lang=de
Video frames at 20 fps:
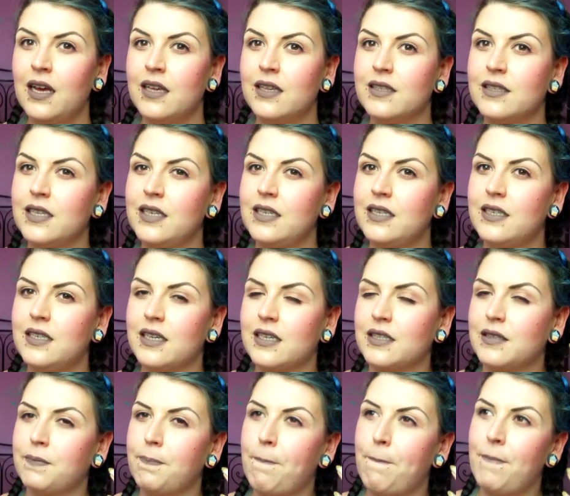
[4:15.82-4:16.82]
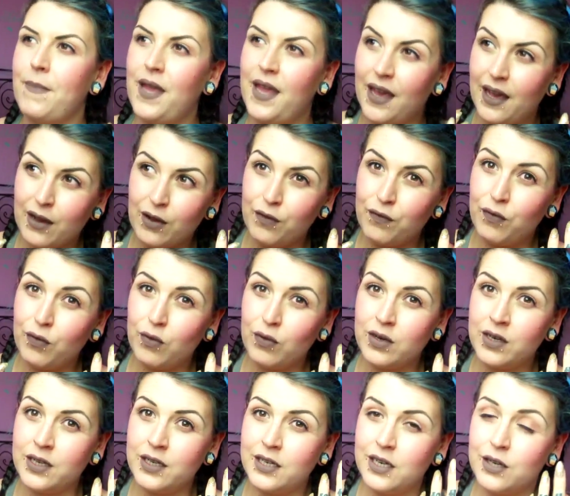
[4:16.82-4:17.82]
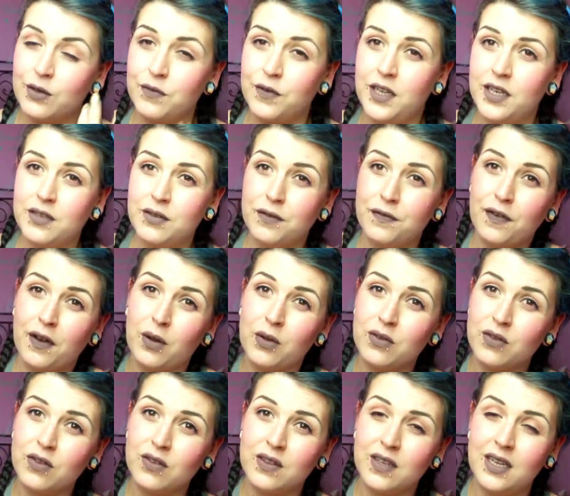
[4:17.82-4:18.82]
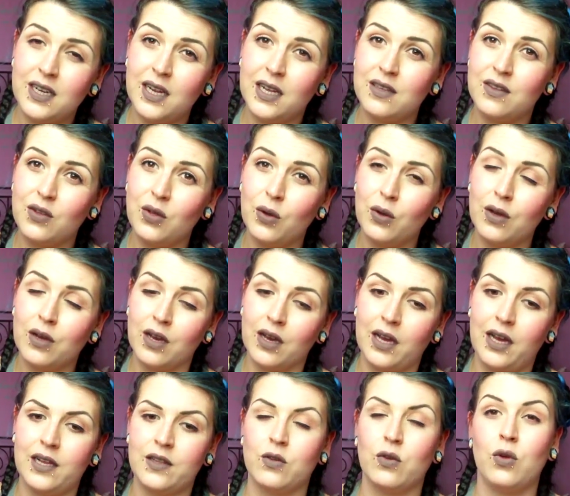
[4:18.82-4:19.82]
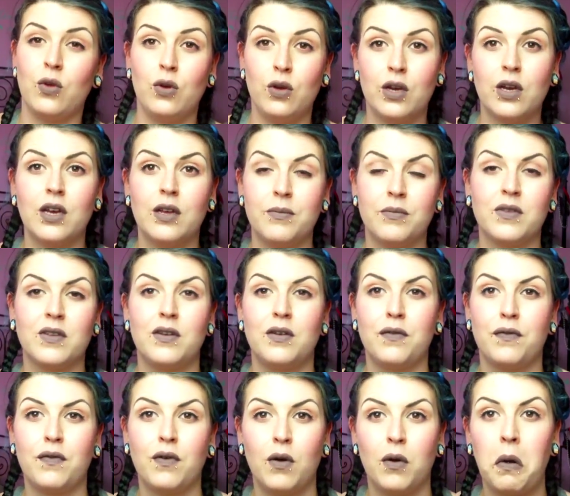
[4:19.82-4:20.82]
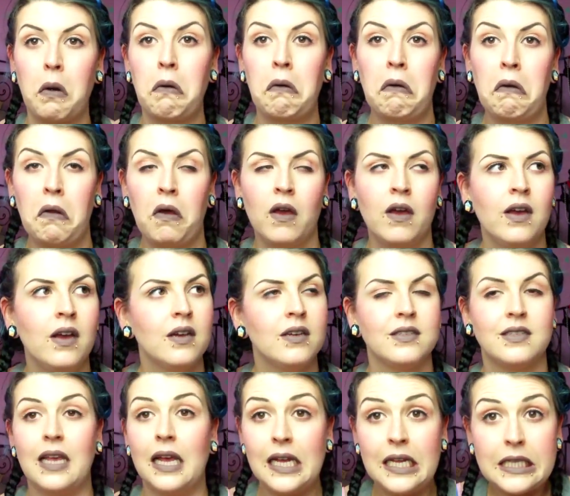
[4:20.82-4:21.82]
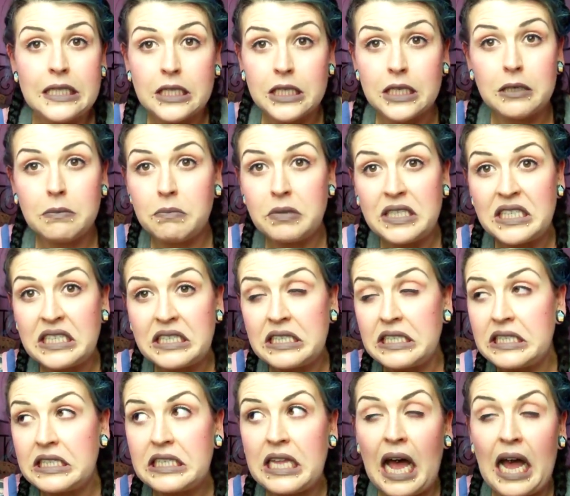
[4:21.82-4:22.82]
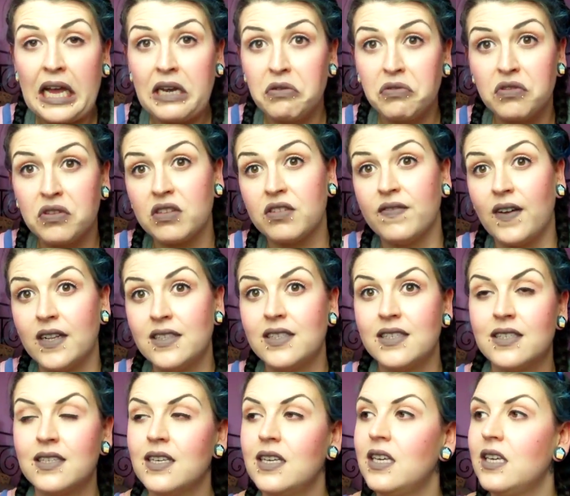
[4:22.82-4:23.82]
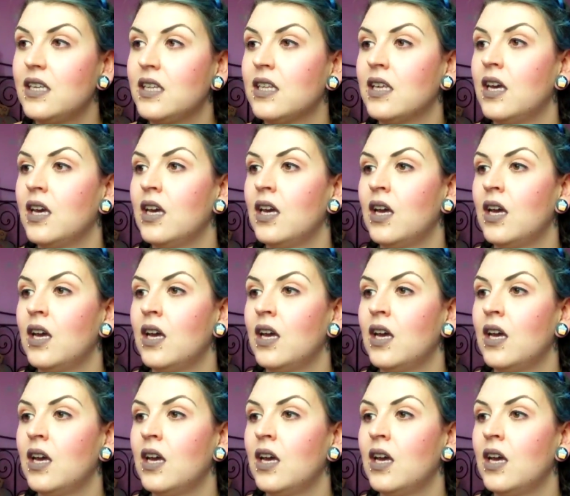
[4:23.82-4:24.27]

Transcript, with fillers: sind das mehr gewohnt, eine tätowierte Frau zu sehen als Jüngere. Also Jüngere im Sinne von 16 bis 21